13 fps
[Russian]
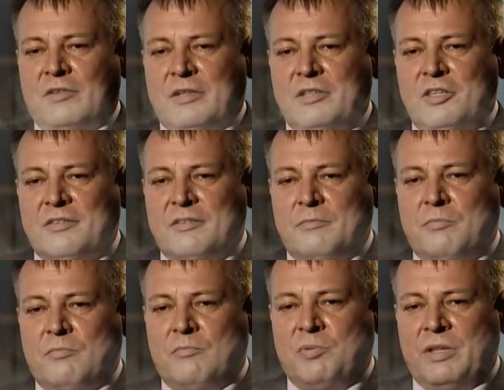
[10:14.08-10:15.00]

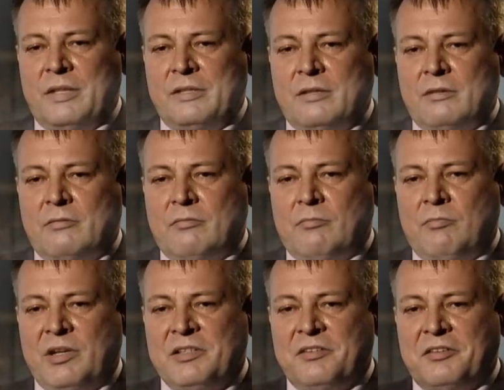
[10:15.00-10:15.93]
тактическом плане
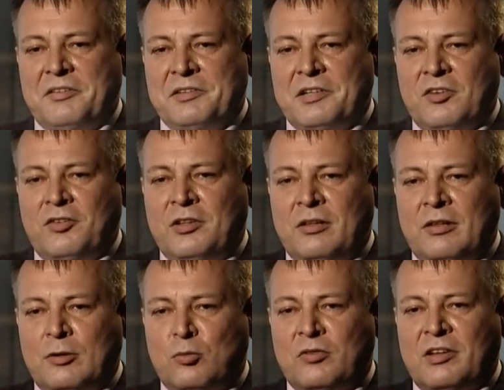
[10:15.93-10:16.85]
Бородинское сражение
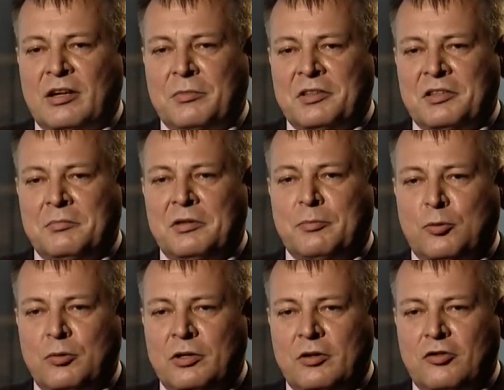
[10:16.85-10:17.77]
для русской армии это был
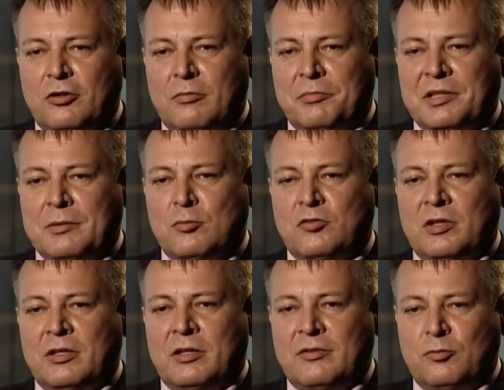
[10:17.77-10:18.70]
проигрыш, потому
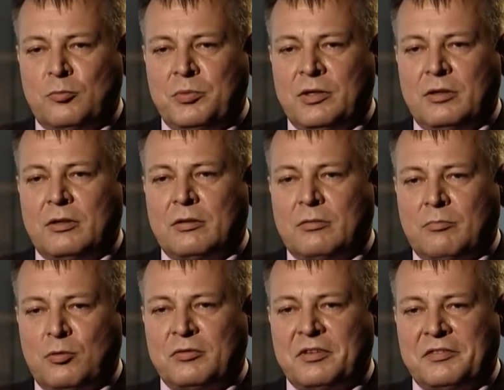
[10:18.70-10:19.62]
что она отступила
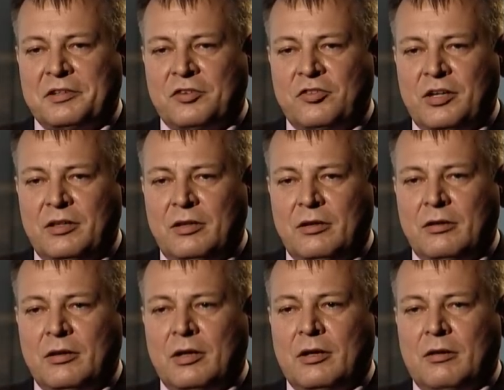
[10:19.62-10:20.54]
после сражения,
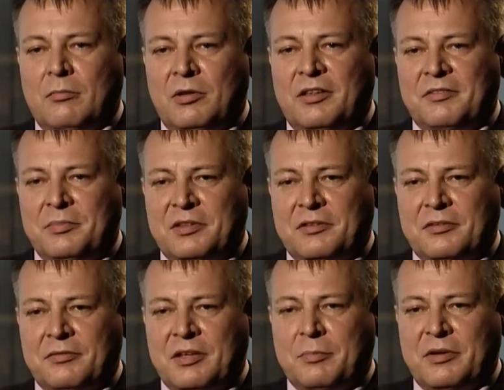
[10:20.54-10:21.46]
была сбита
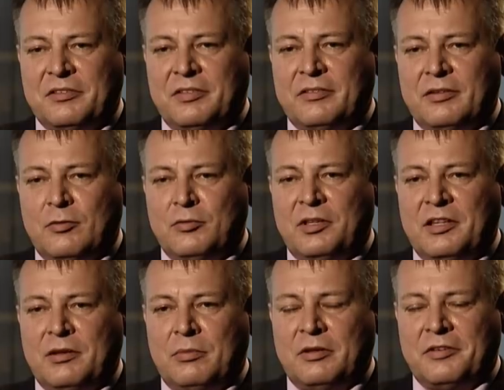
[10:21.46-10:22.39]
своих позиций, у нее
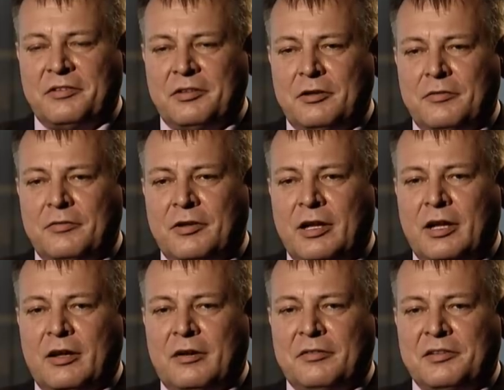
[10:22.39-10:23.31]
не было резервов.
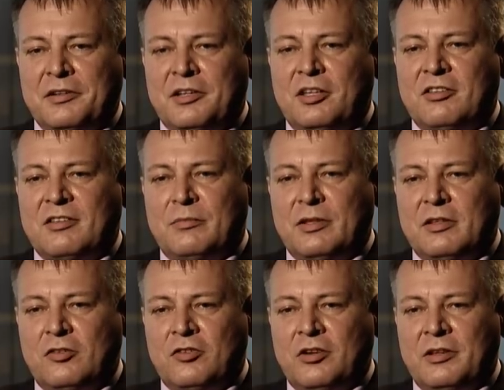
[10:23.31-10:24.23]
В стратегическом
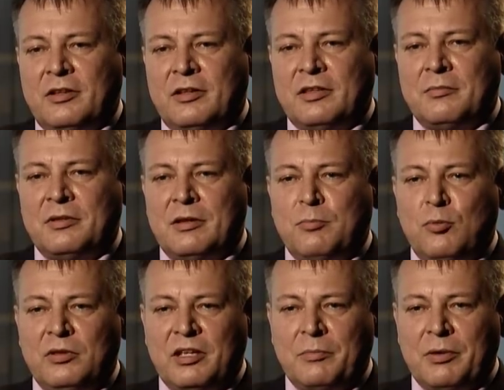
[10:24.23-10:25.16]
отношении это была
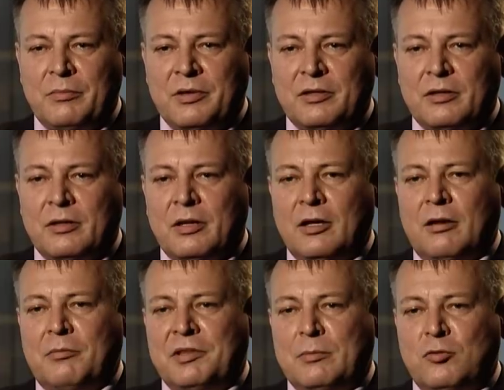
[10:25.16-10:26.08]
полная победа,
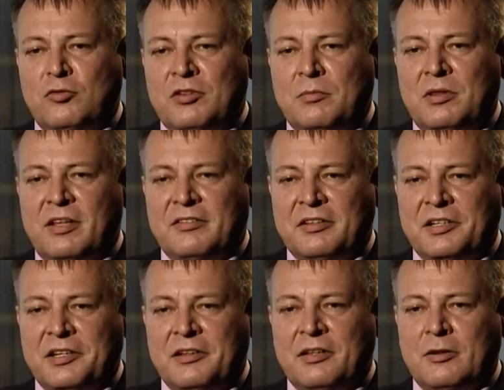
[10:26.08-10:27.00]
потому что была
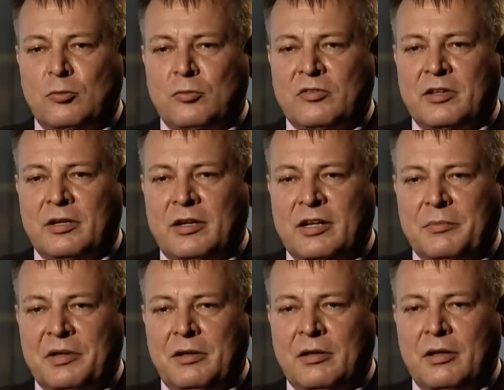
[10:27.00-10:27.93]
сохранена русская
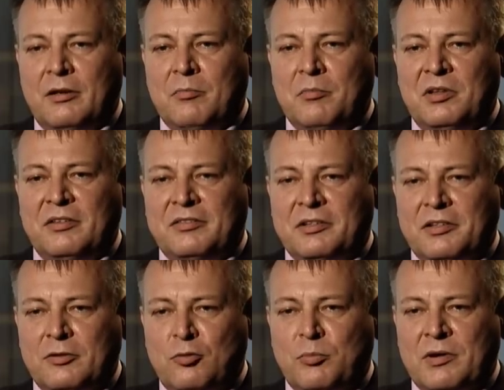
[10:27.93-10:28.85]
армия, было
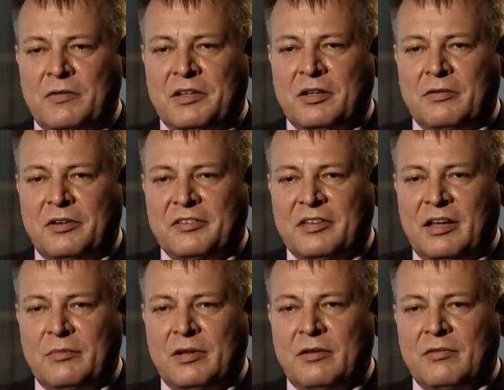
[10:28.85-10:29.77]
сохранено управление
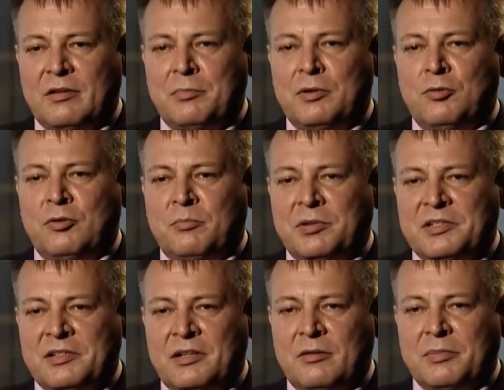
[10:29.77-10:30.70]
войсками, Наполеон
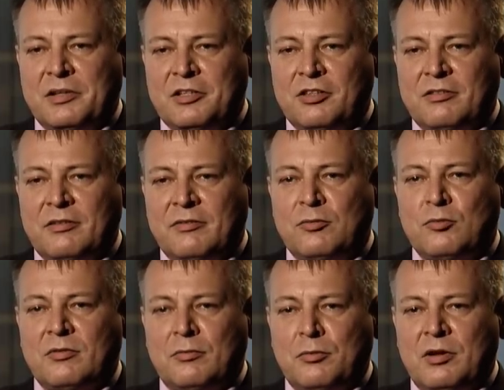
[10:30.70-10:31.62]
потерял практически
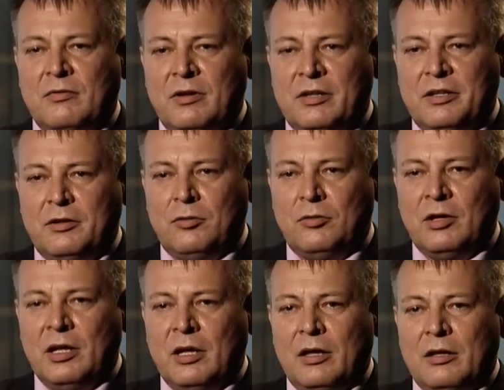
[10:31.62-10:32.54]
всю свою кавалерию,
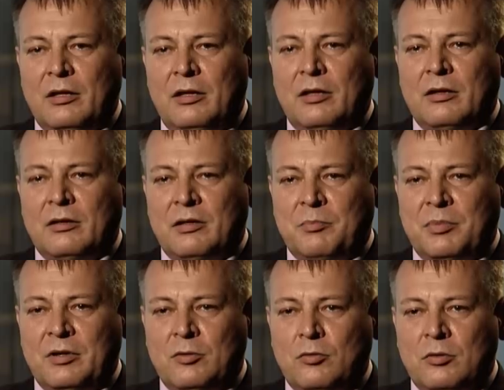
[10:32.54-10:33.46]
и
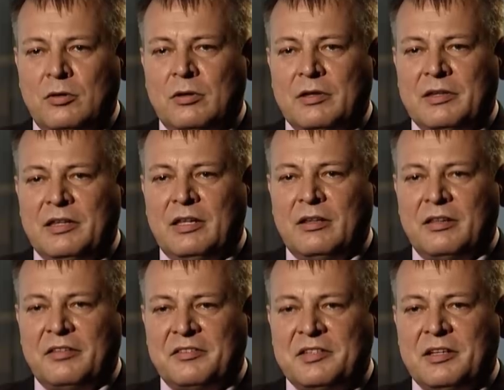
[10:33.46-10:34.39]
Наполеон не
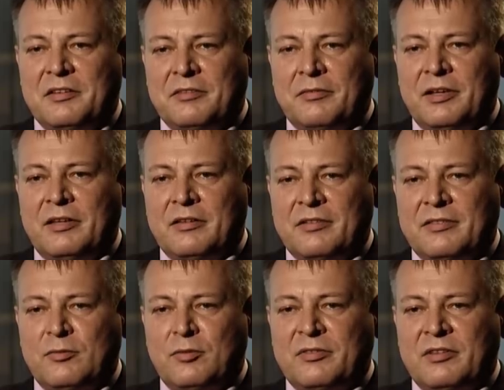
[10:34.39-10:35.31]
достиг своей
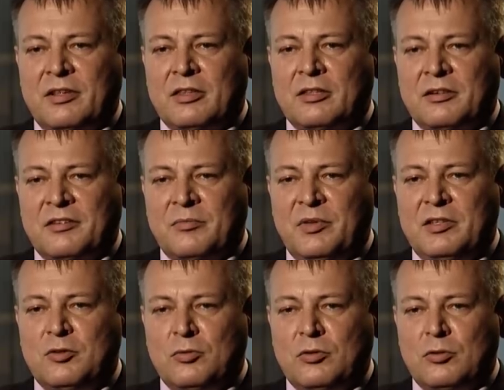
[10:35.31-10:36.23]
основной задачи –
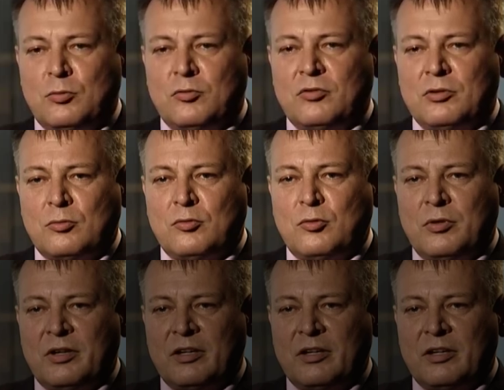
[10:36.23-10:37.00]
разбить и уничтожить русскую